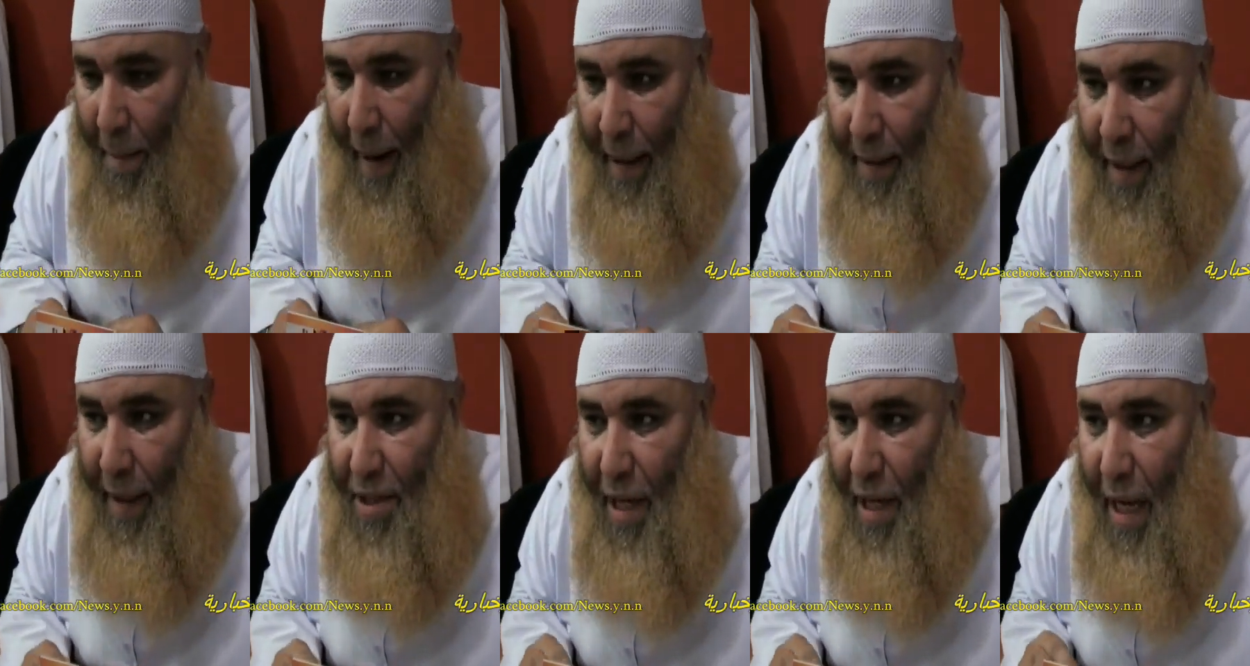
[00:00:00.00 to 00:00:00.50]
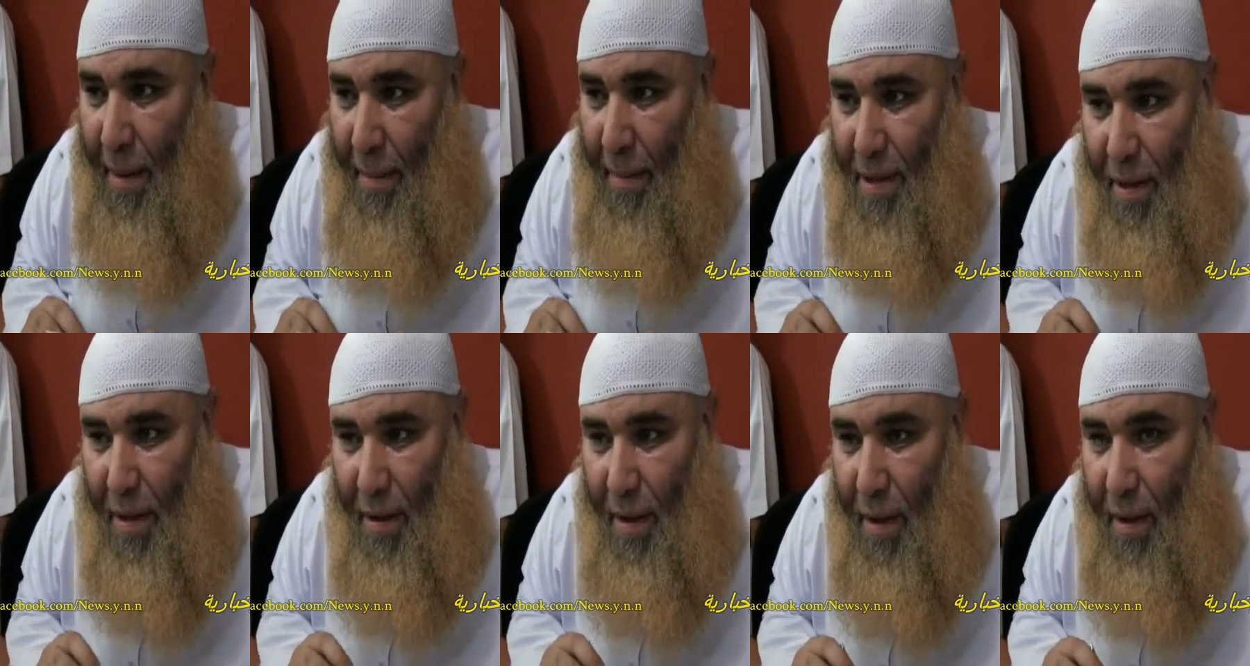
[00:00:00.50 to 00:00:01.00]
ما عندناش اي
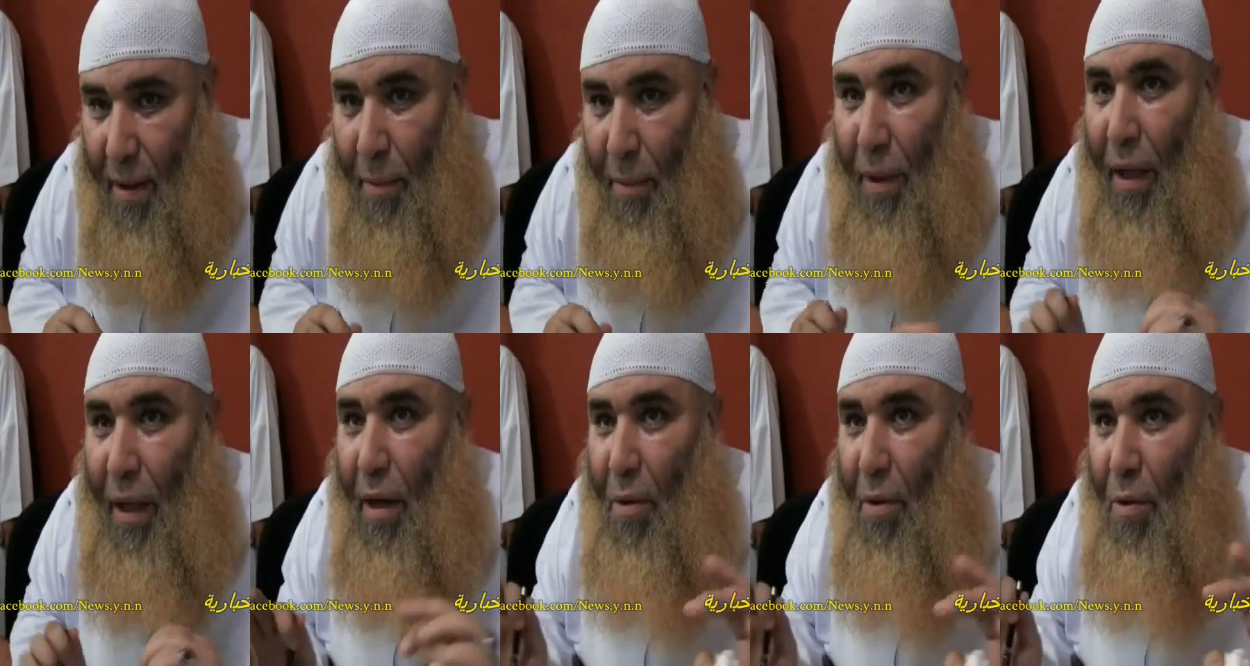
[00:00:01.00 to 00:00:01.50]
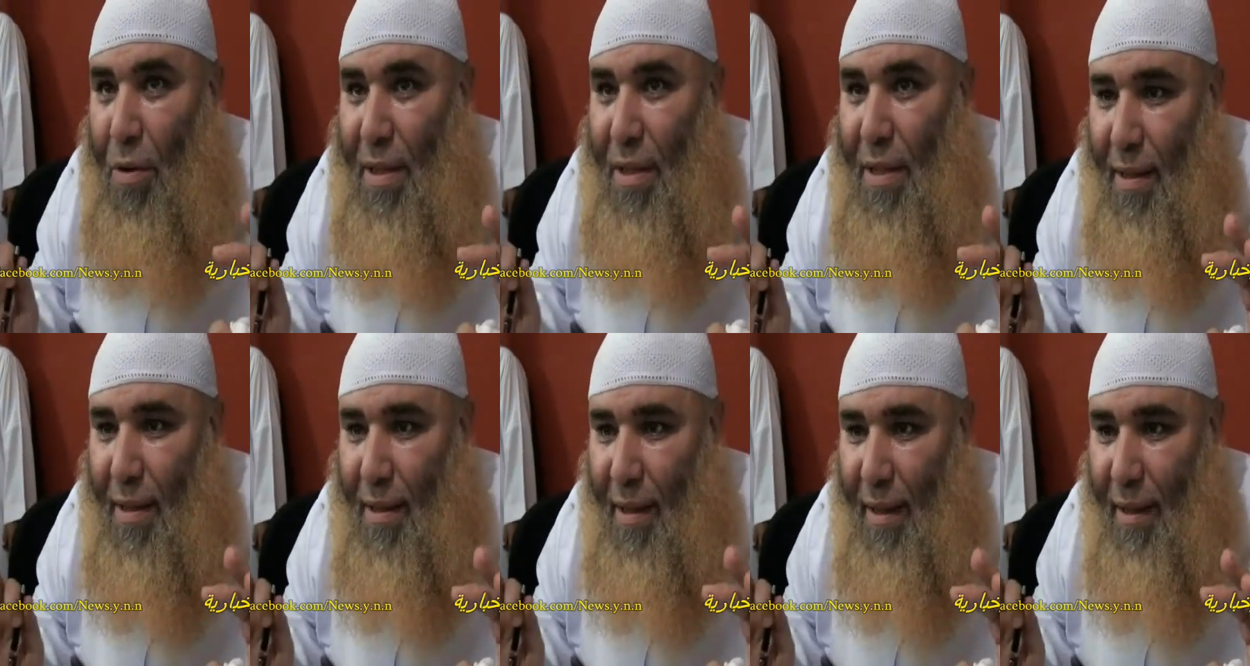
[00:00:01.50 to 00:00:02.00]
مصادر للتمويل غير الجهود
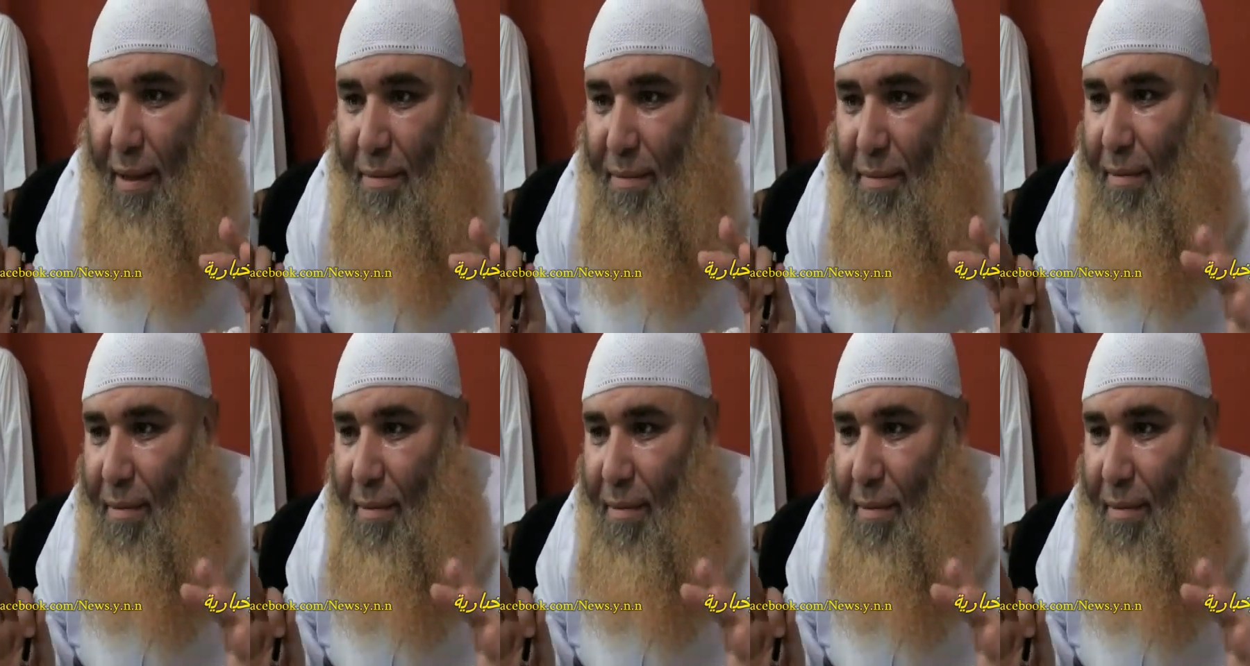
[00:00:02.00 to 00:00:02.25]
الذاتيه